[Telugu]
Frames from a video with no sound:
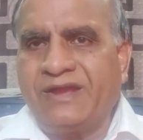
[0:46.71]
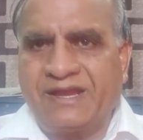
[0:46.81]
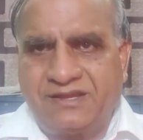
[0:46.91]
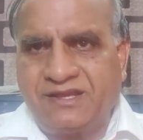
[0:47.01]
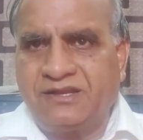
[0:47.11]

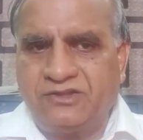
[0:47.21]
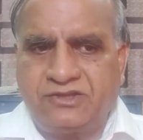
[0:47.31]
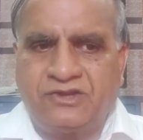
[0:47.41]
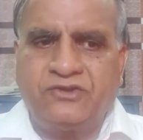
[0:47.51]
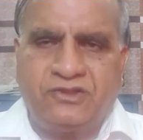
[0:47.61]

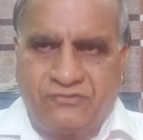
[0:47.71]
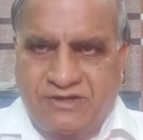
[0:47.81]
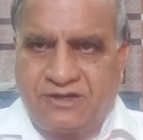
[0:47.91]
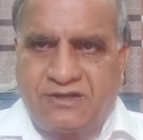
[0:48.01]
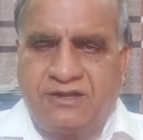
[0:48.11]
వ్యాఖ్యానించాడు
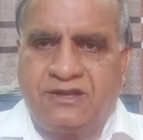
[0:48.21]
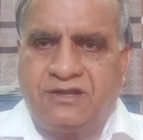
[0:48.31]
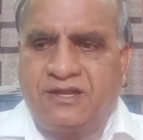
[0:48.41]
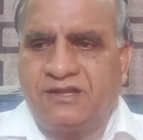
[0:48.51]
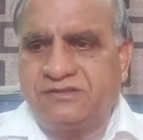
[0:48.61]
ఇదివరకటి
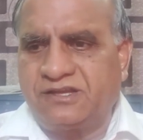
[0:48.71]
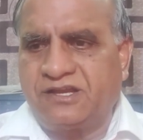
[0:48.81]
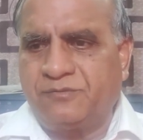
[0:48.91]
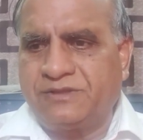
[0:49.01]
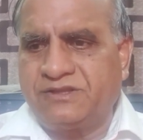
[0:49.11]

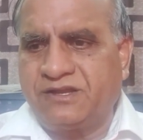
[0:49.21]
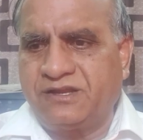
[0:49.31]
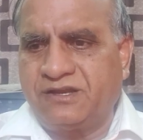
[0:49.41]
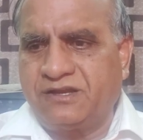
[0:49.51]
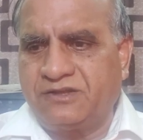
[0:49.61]
న్యాయశాఖ మంత్రి
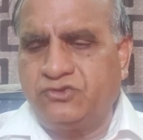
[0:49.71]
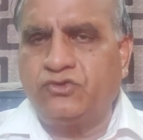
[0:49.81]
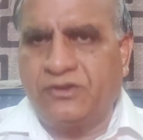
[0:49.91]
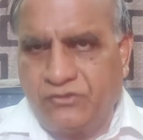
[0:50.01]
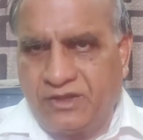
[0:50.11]
కిరణ్
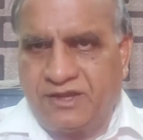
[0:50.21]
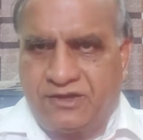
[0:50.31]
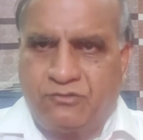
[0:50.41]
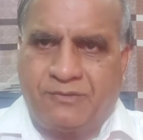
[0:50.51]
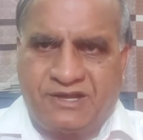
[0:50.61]
రిజు అందుకే
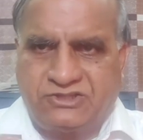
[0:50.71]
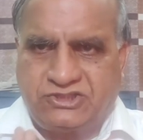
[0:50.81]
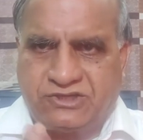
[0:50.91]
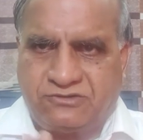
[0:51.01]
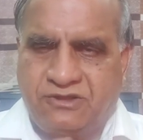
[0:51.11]
ఆయన
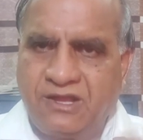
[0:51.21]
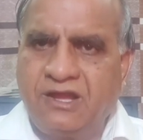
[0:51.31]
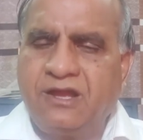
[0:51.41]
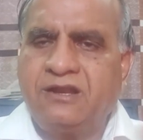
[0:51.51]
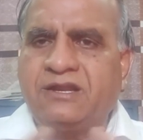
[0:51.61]
మార్చాడు
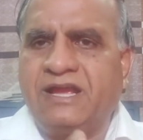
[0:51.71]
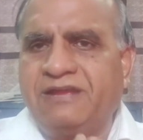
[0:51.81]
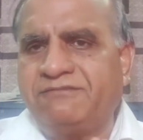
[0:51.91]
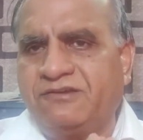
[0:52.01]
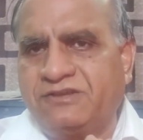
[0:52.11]

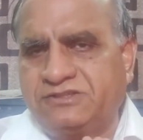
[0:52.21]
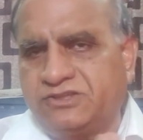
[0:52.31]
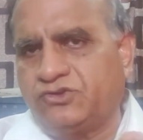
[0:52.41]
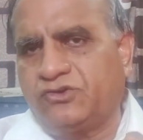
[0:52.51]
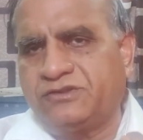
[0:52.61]
న్యాయ
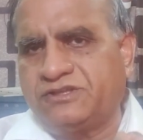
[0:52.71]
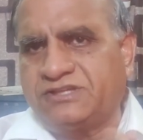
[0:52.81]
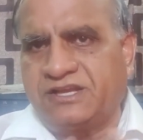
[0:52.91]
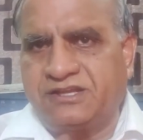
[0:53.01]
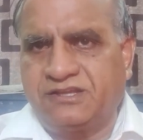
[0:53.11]
వ్యవస్థతో కొంత
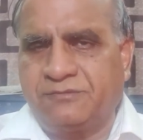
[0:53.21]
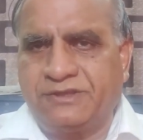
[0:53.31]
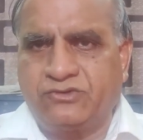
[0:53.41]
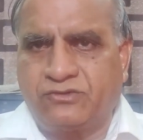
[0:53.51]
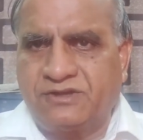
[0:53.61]
సఖ్యత
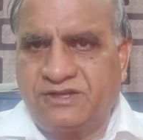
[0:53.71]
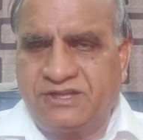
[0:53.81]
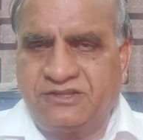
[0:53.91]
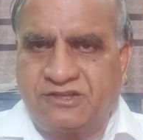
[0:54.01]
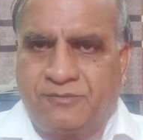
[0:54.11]

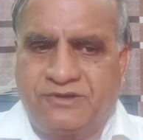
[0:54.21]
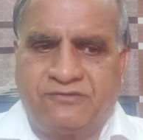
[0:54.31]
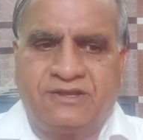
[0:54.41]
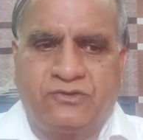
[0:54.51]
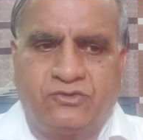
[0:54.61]
పెంచుకోవడానికి
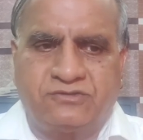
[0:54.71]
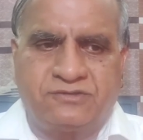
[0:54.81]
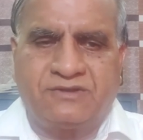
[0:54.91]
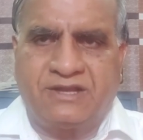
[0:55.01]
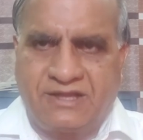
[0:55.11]
సమన్వయం
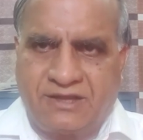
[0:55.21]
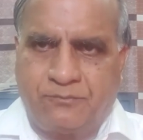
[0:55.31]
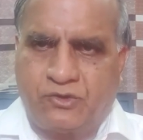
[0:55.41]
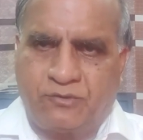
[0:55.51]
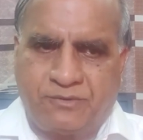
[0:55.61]
కోసం అలాగే
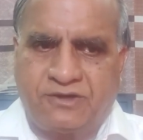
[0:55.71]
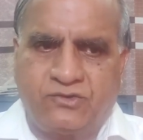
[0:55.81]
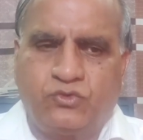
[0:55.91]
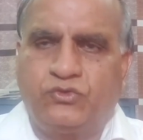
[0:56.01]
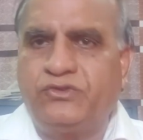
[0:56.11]
ఆ
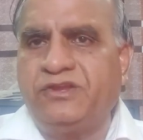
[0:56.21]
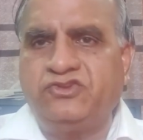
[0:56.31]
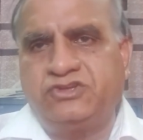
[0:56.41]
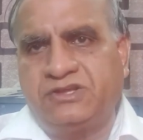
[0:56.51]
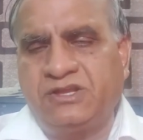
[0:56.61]
పొరపాటును
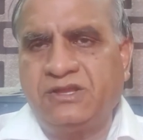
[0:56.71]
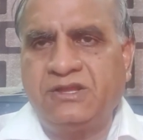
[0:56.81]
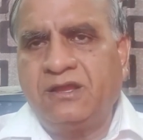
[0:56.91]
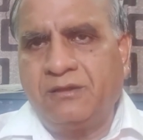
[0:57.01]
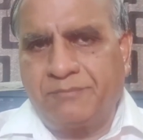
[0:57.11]
గుర్తించి
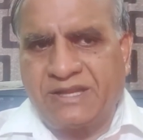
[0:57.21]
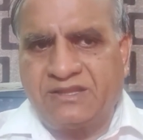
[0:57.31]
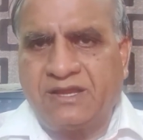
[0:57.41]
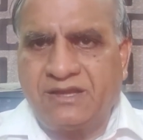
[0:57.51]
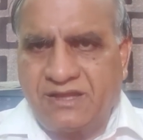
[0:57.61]

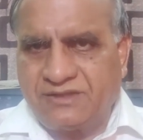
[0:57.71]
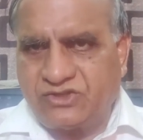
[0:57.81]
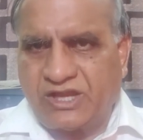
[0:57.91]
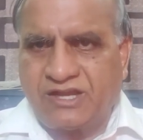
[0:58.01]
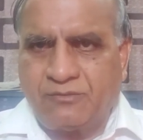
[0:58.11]
ప్రధాని ఆయన
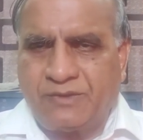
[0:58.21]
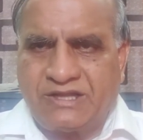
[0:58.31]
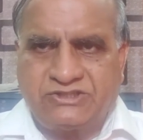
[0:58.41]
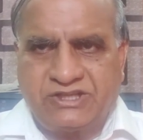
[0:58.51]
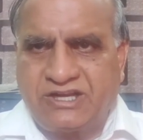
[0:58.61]
శాఖ
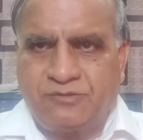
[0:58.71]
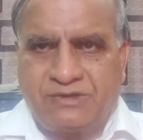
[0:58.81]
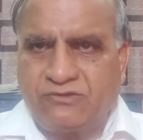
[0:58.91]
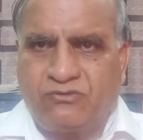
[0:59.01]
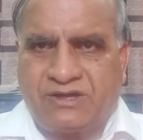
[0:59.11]
మార్చారని
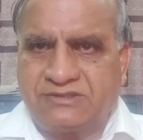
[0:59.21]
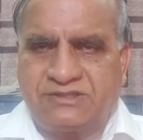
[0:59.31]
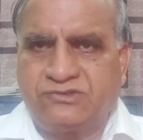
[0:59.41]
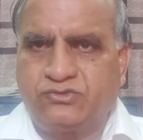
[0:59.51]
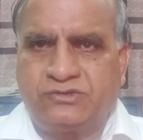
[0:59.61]
మనం
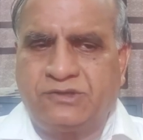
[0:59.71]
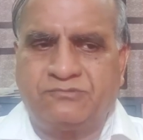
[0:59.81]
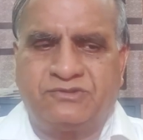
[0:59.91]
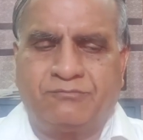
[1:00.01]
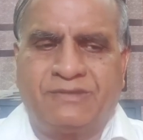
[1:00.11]
వార్తలు
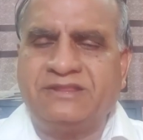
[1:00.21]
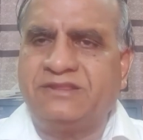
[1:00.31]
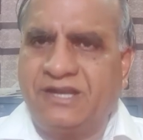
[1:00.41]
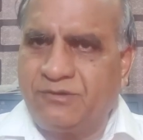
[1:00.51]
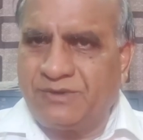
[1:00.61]
చూసాం
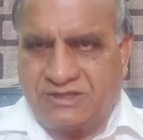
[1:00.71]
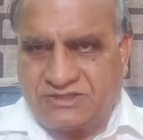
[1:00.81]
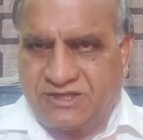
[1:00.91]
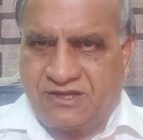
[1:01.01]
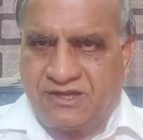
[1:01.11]
మంత్రిని
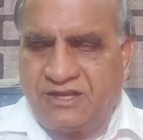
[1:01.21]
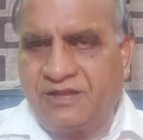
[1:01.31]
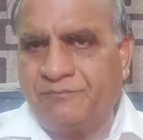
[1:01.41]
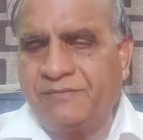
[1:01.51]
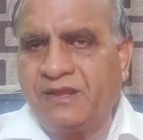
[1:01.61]
మార్చారు కానీ